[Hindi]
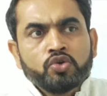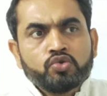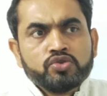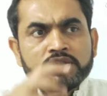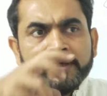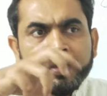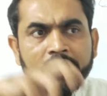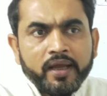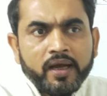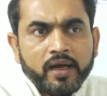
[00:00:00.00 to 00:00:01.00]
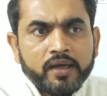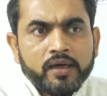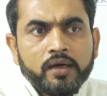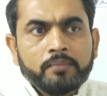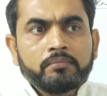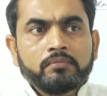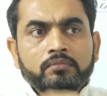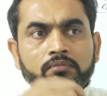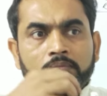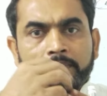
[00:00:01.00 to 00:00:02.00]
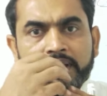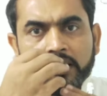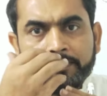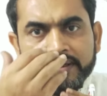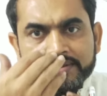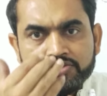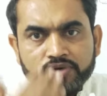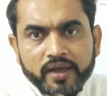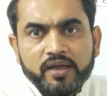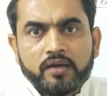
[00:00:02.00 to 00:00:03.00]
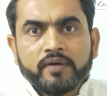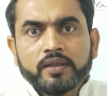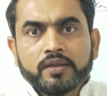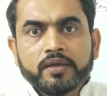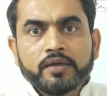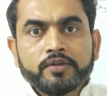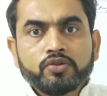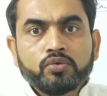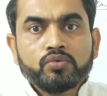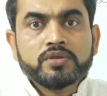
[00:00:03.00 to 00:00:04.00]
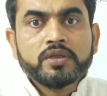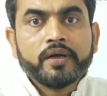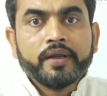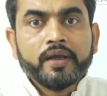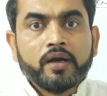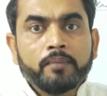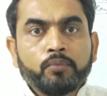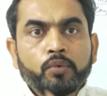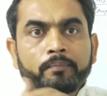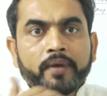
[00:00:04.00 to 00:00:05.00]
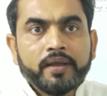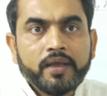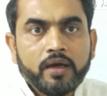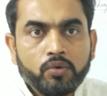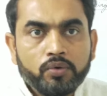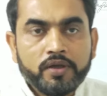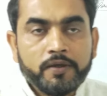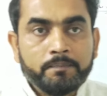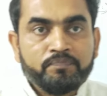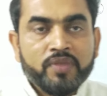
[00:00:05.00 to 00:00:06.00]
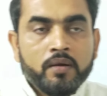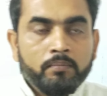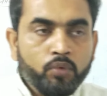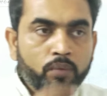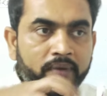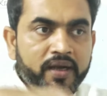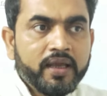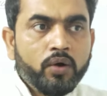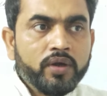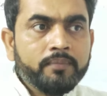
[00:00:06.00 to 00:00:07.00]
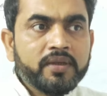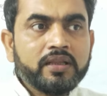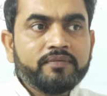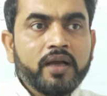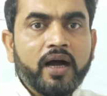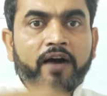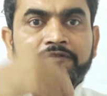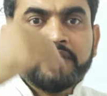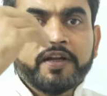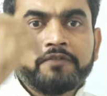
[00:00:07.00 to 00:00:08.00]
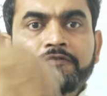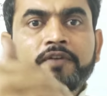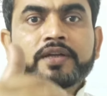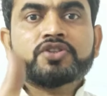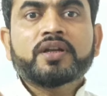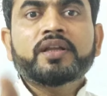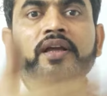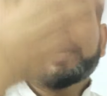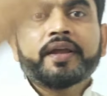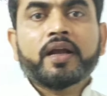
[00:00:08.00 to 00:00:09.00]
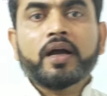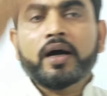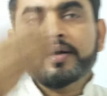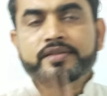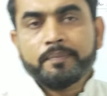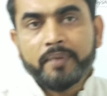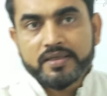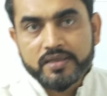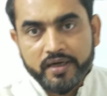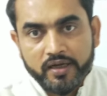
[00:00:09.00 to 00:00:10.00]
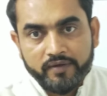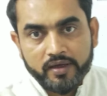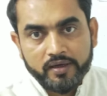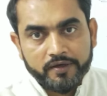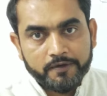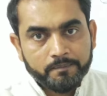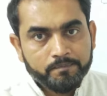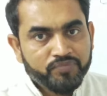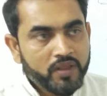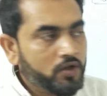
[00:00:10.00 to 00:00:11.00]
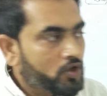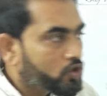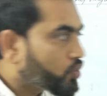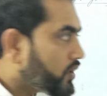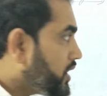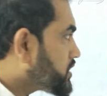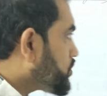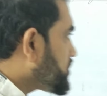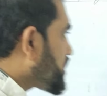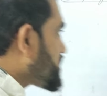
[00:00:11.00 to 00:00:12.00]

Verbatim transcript: कुछ रे अगर हम मिरर पे स्ट्राइक करवाते हैं तो उस रे का मूवमेंट क्या होगी मूवमेंट क्या होगी मतलब क्या आफ्टर रिफ्लेक्शन ये रे कहाँ से पास करने वाला है तो एक चलो ज़रा